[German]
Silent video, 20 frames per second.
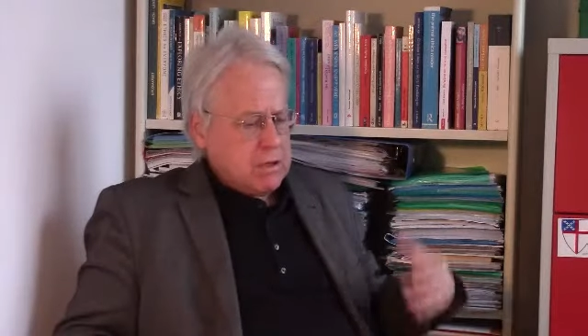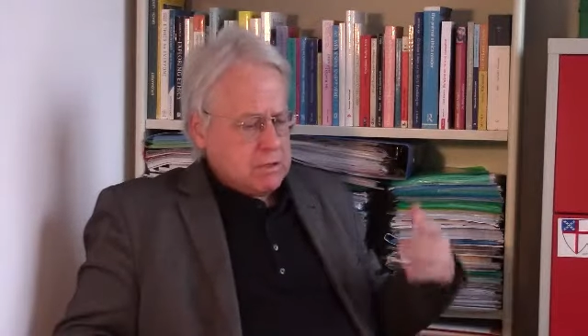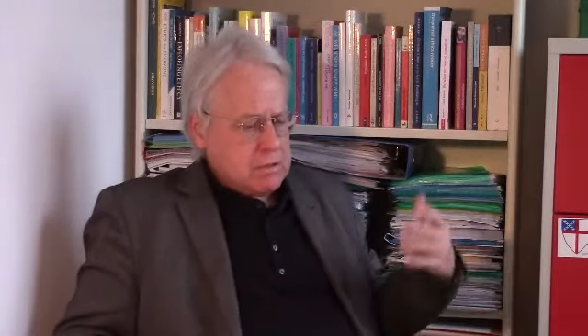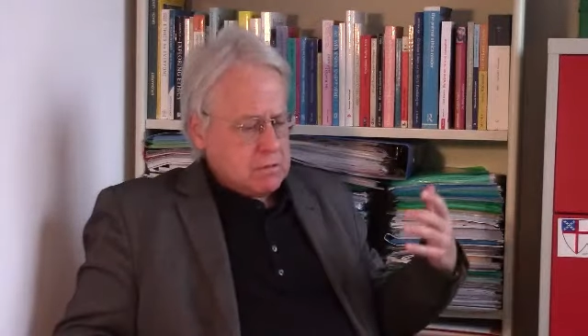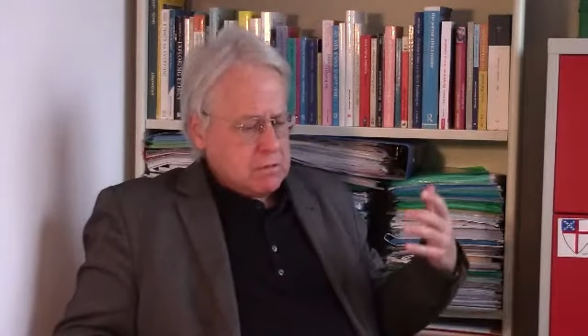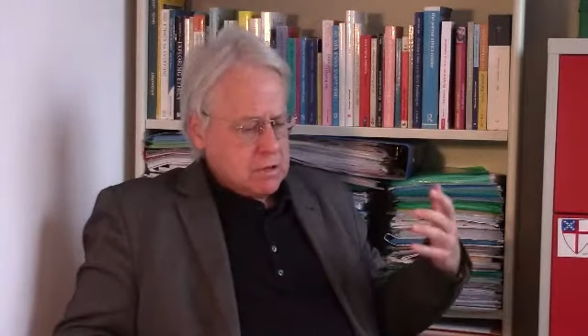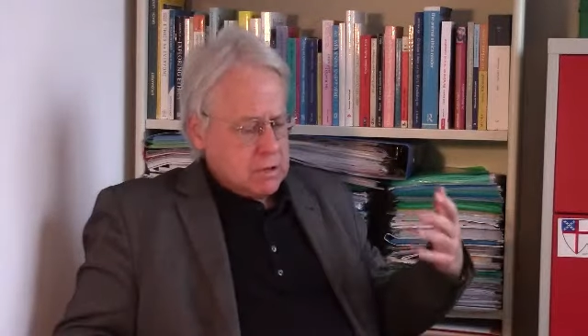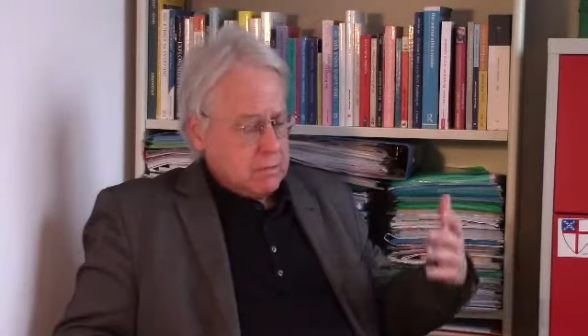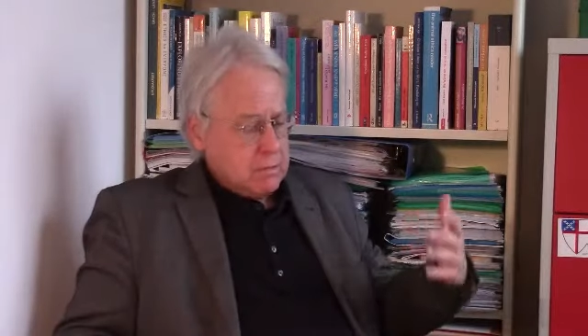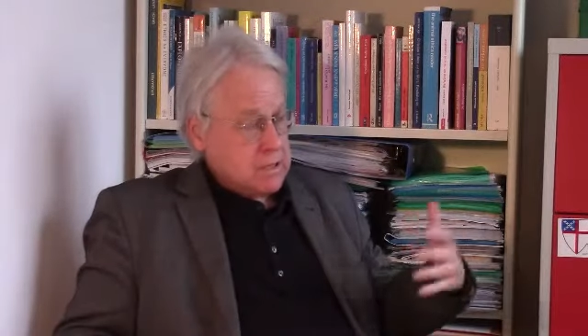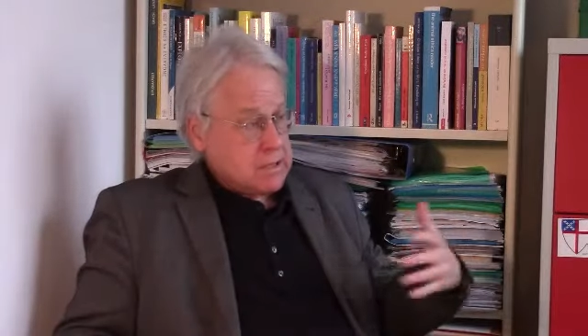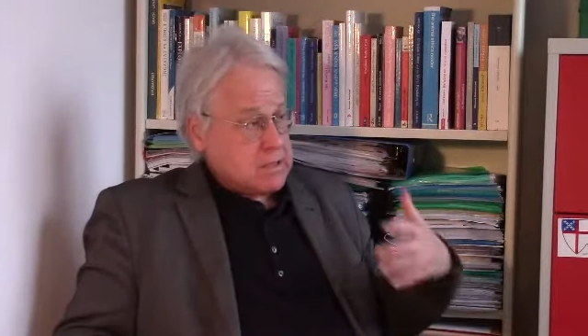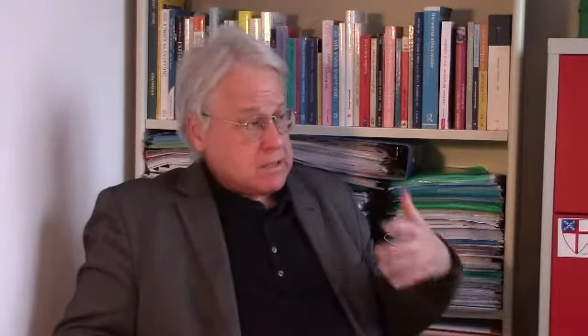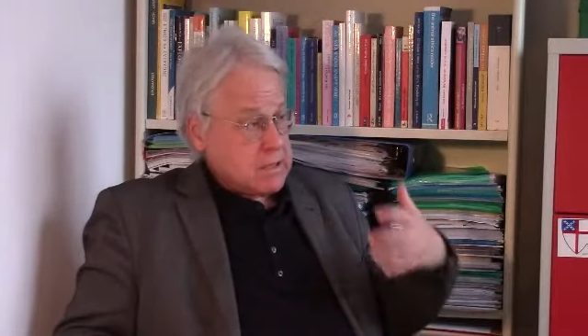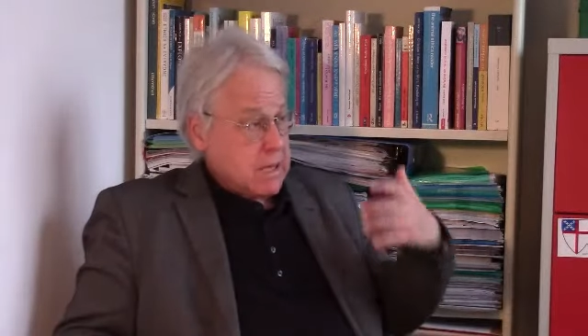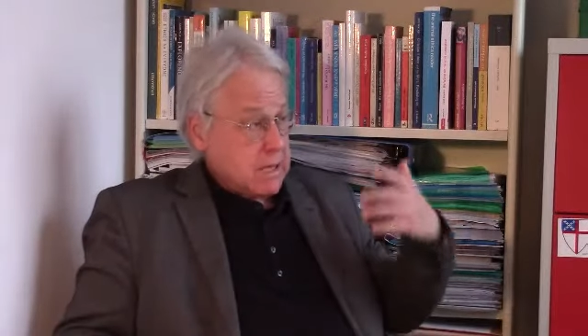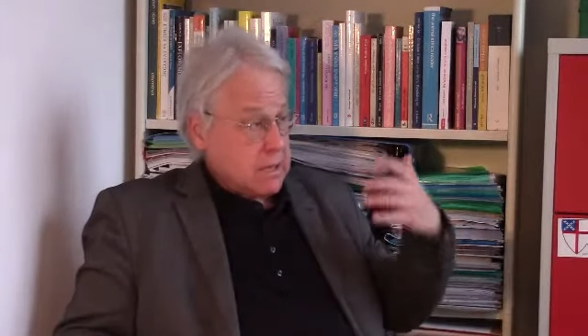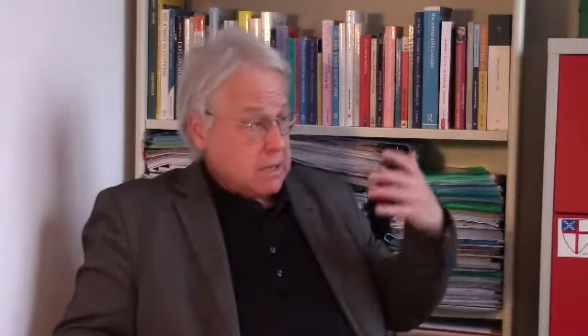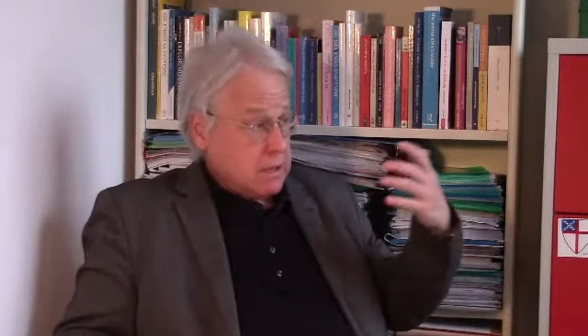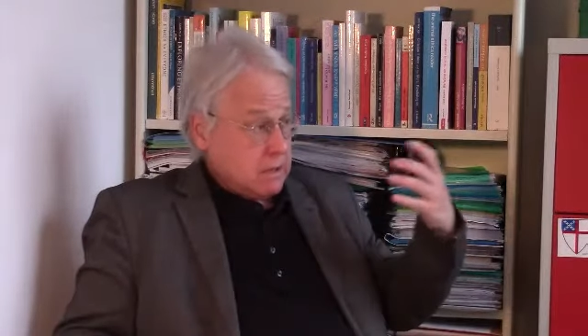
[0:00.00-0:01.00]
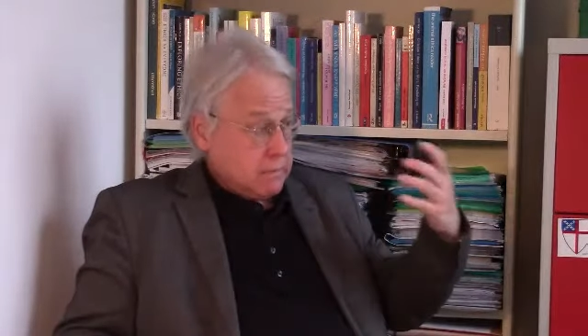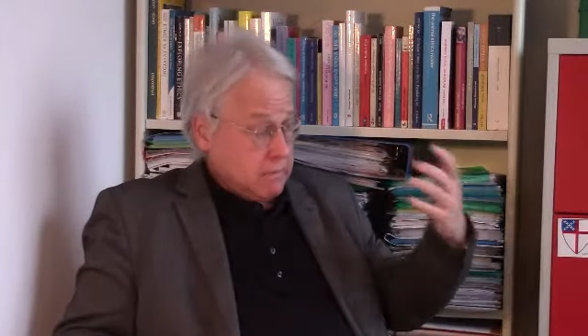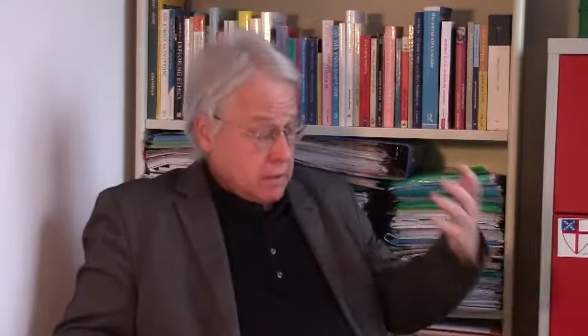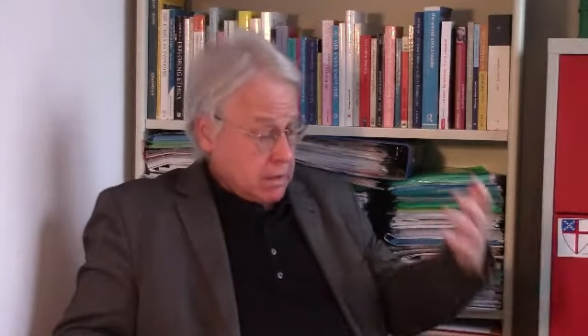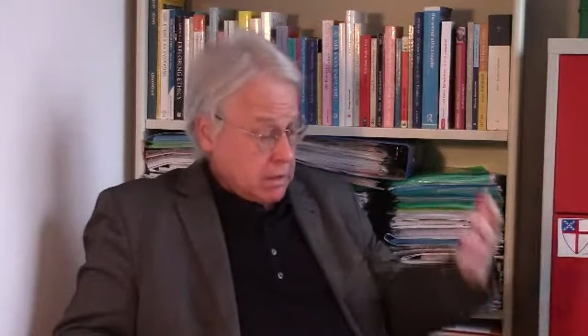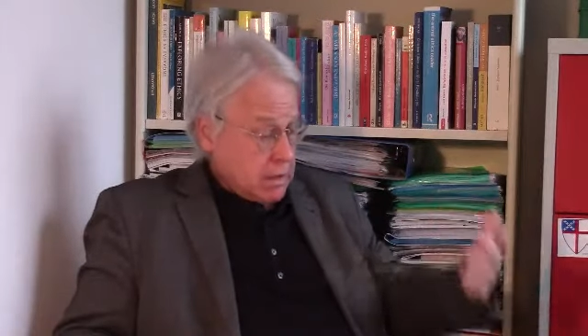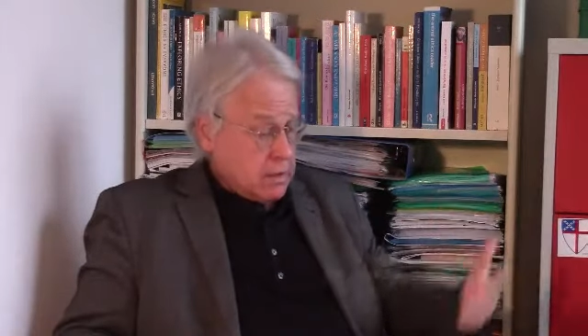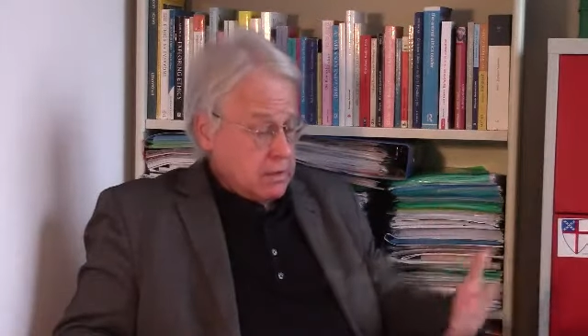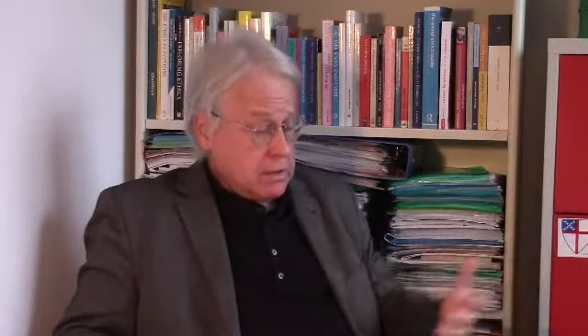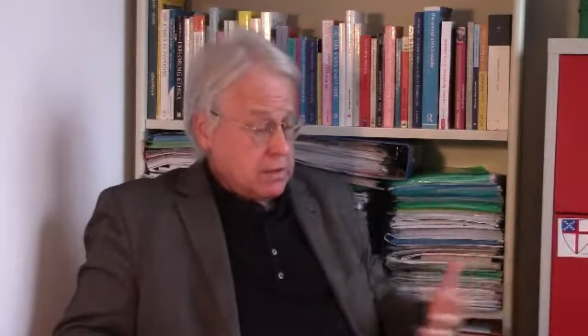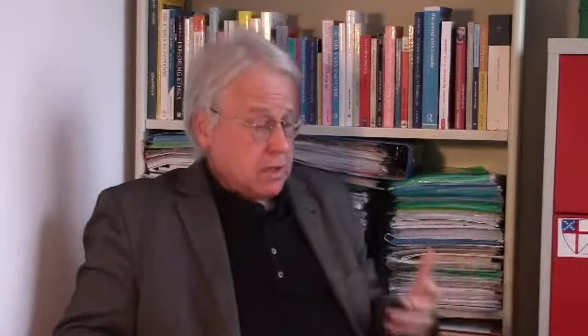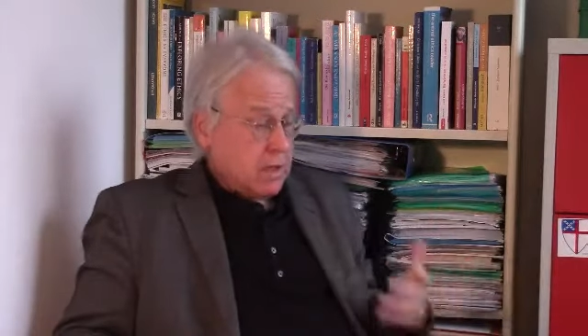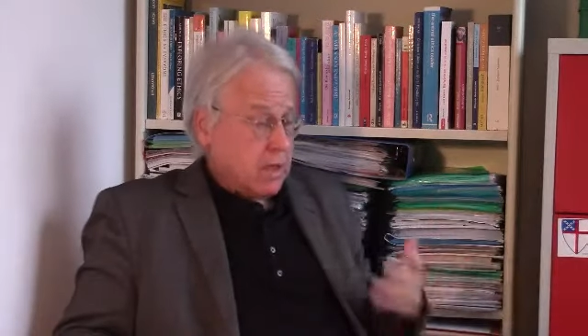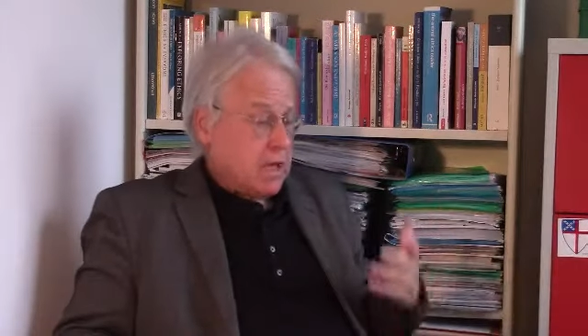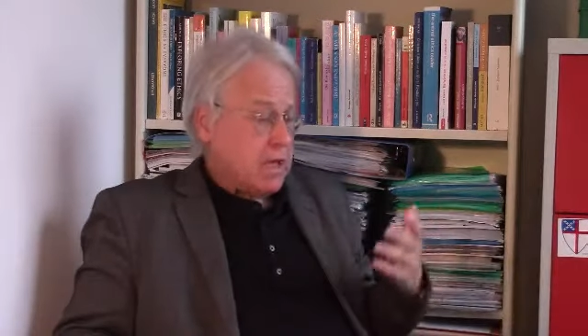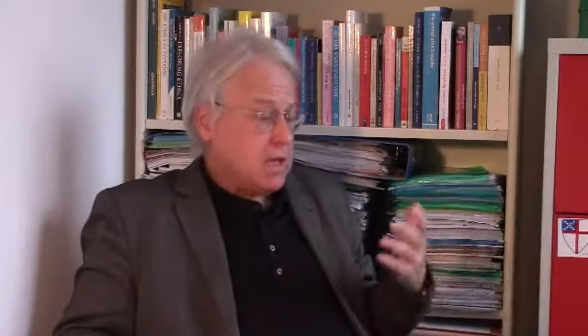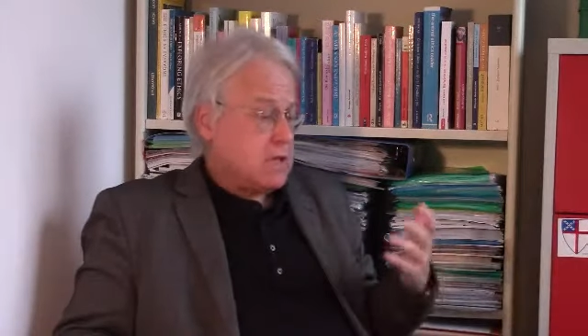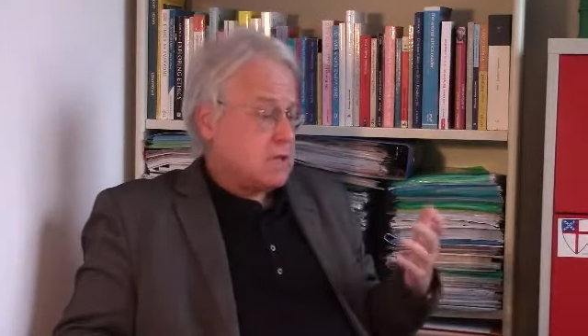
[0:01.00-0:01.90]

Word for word: dass jemand sagt, der will halt Tiere